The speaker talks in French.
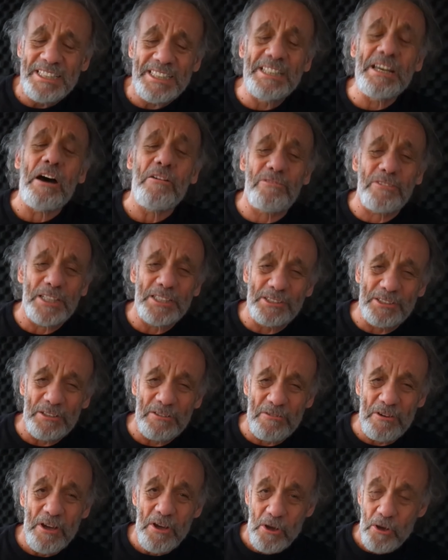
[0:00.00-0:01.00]
enfin, euh,
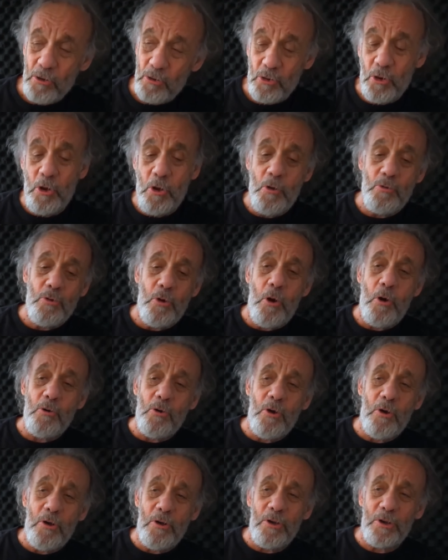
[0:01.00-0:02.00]
euh,
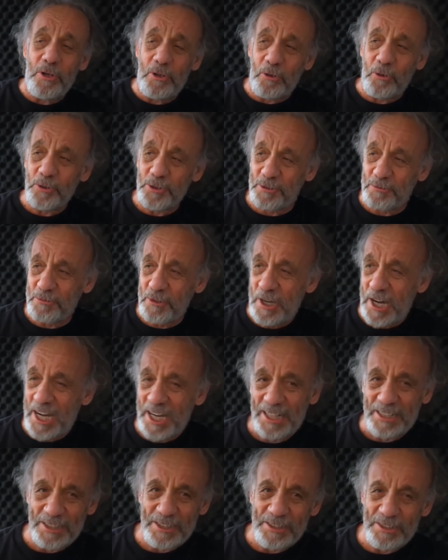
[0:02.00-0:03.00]
euh, les, grosses
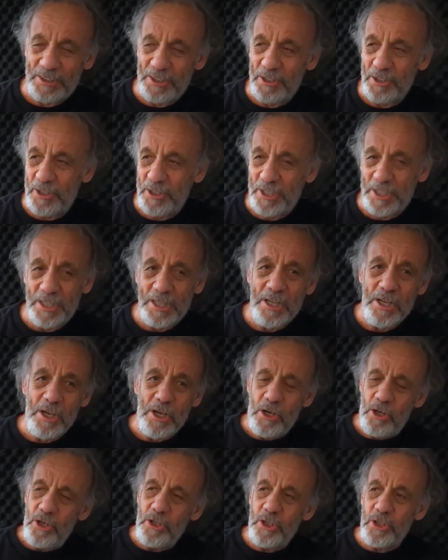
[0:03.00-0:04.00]
voix,
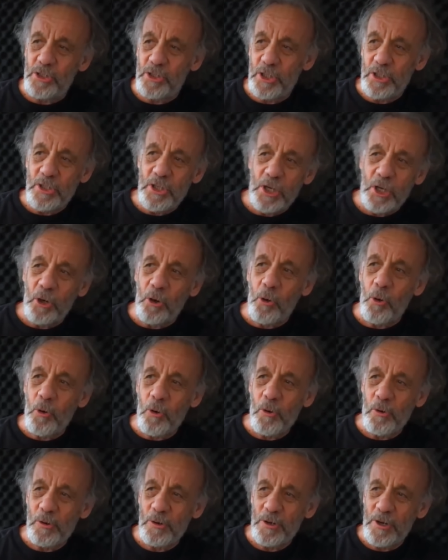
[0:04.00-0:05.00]
les,
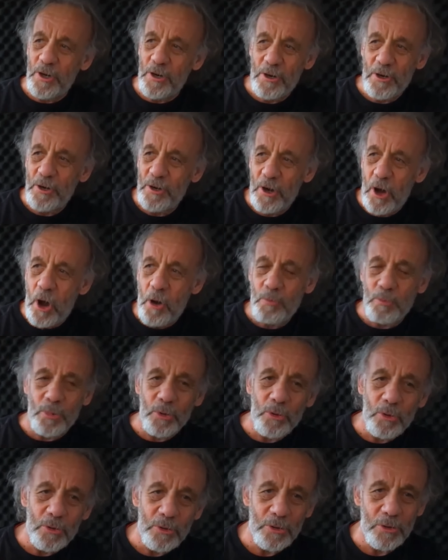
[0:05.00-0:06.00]
généraux un
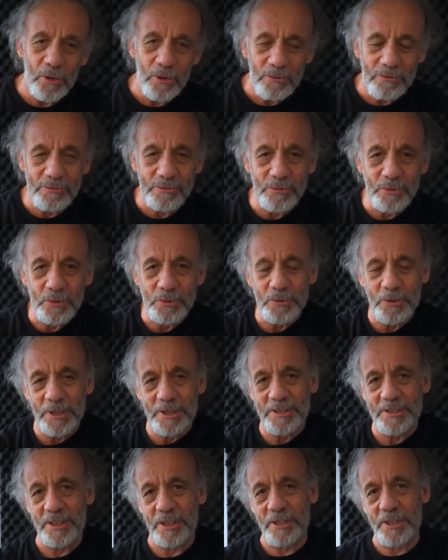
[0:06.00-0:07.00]
peu fous
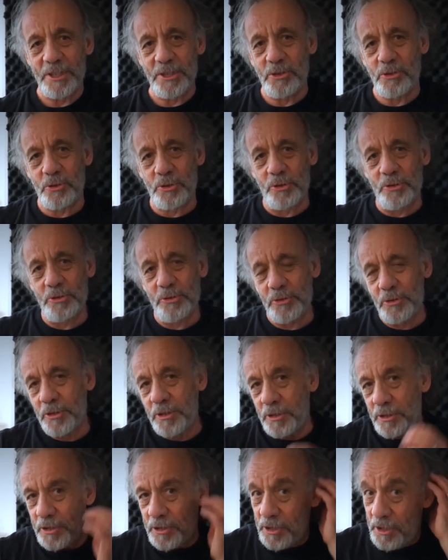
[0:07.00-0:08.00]
dans les
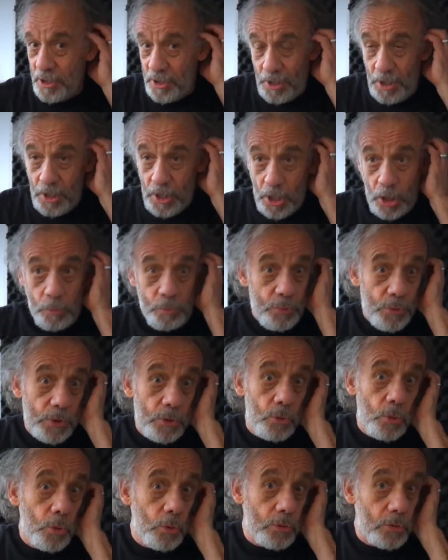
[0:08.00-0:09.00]
jeux, et puis
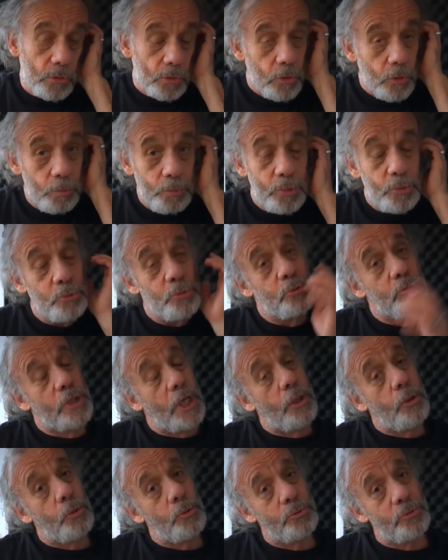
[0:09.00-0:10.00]
d'autres plus
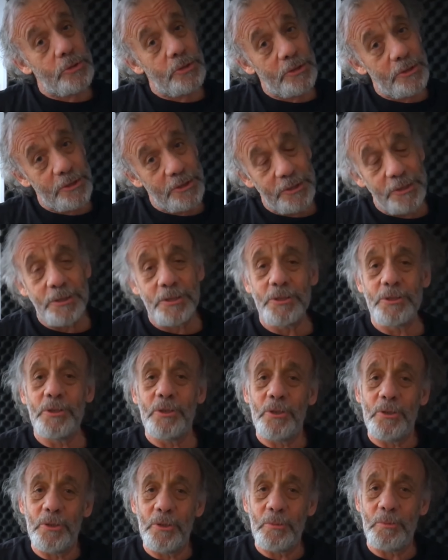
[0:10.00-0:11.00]
arrondis,
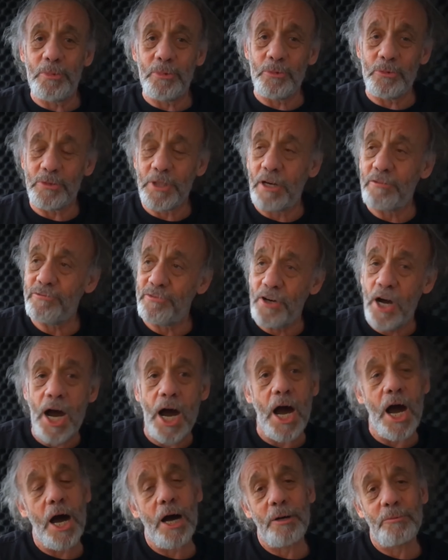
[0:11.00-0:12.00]
plus
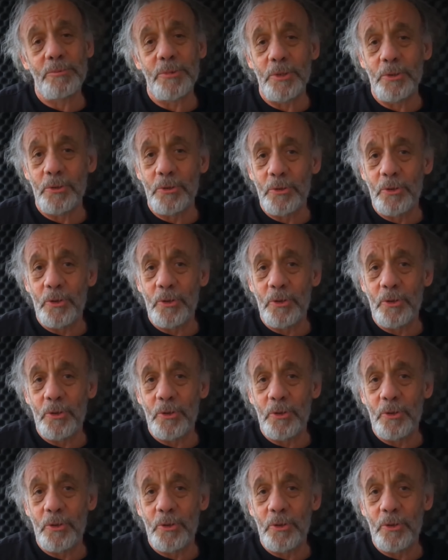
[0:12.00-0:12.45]
affables,